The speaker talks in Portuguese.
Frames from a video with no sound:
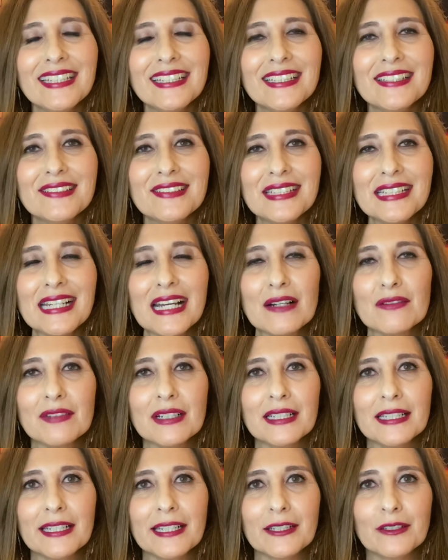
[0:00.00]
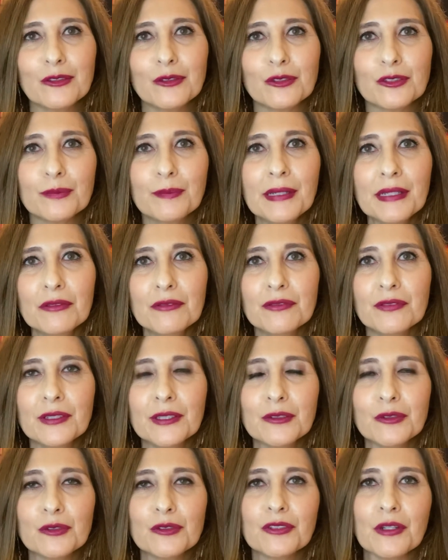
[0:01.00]
Damas e cavalheiros,
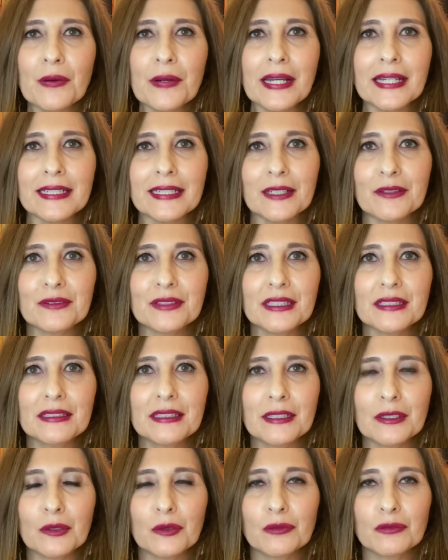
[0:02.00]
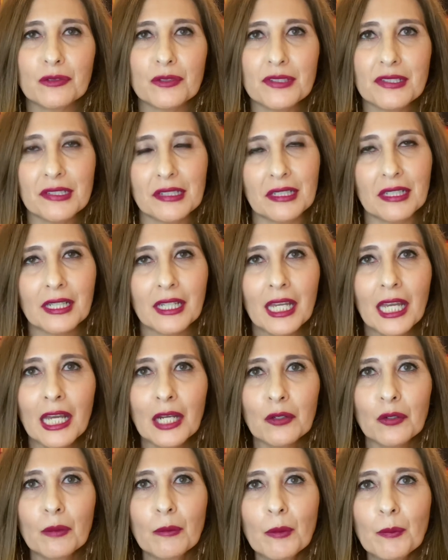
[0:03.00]
bem-vindos ao canal Dedê com você.
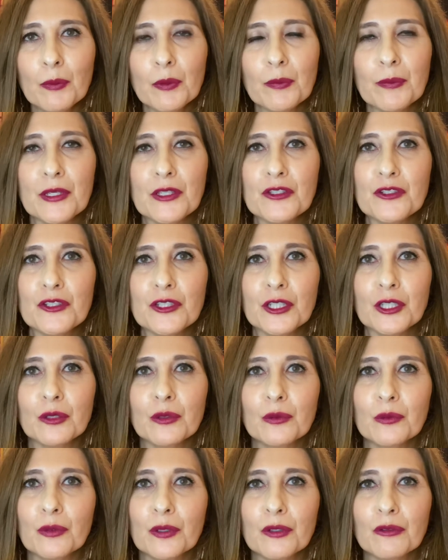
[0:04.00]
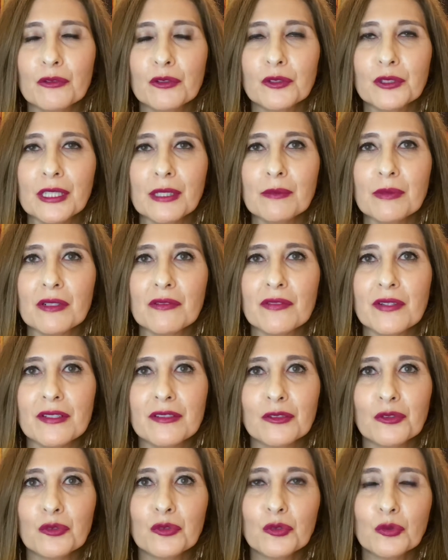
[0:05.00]
Como prometido, eu voltei para fazer
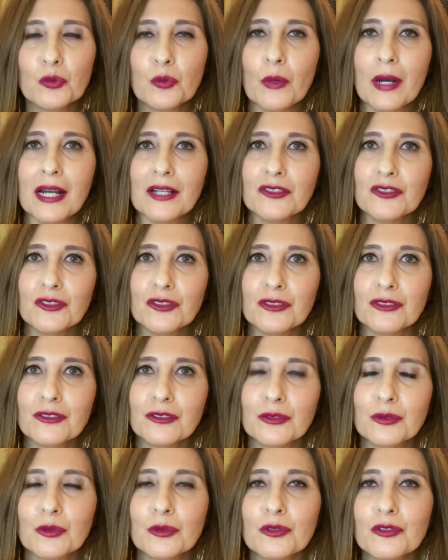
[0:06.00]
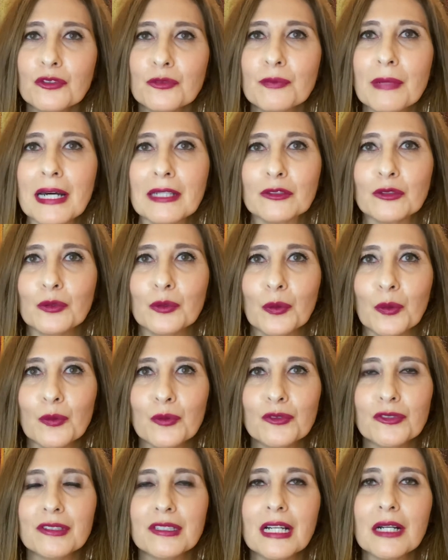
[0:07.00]
os swatches dos batons
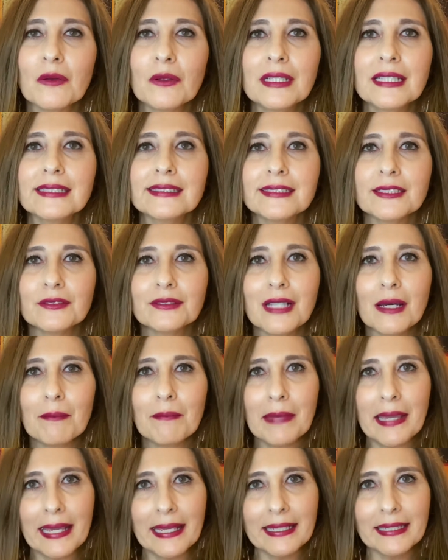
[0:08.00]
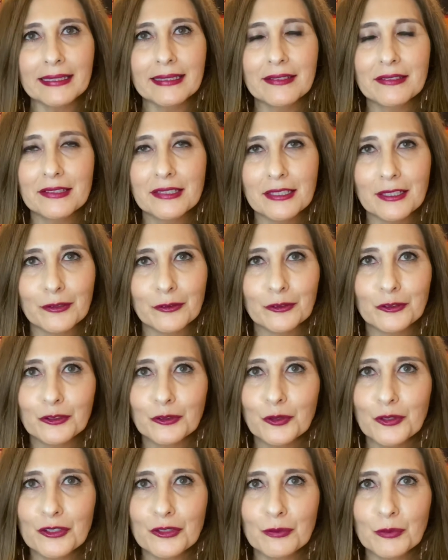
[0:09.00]
da coleção da MAC desse ano de
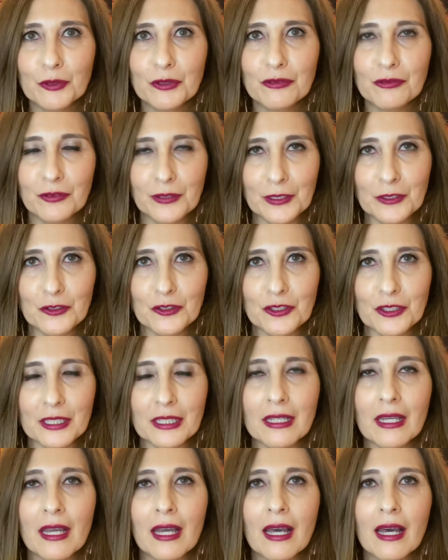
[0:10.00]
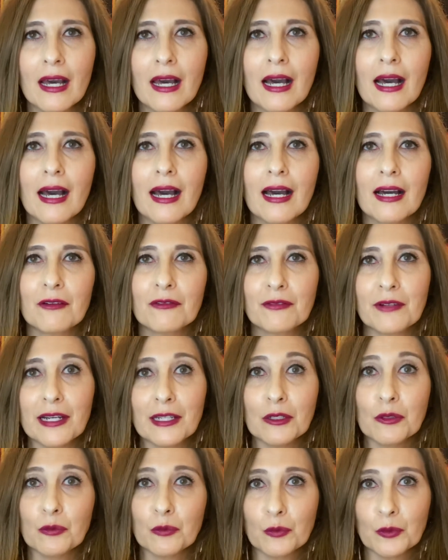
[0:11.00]
2020, a
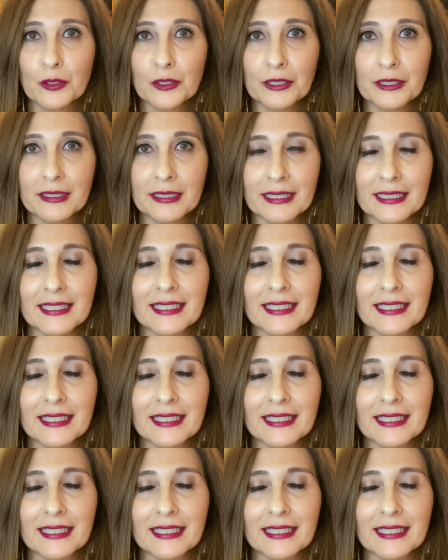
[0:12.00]
Firework.